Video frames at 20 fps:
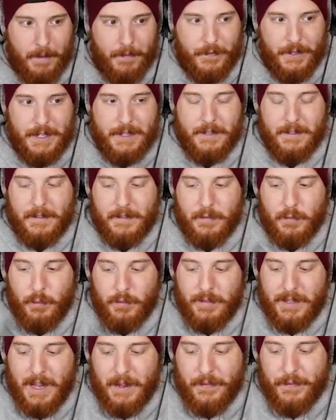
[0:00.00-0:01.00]
finde ich es
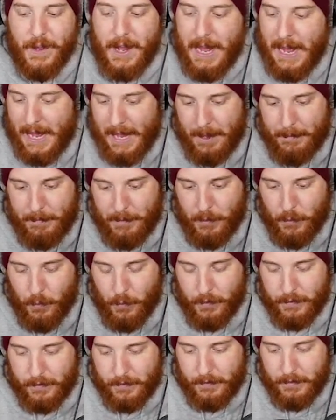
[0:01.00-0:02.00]
zu sehr
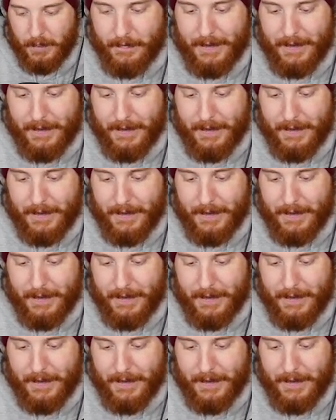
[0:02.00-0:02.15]
verharmlost.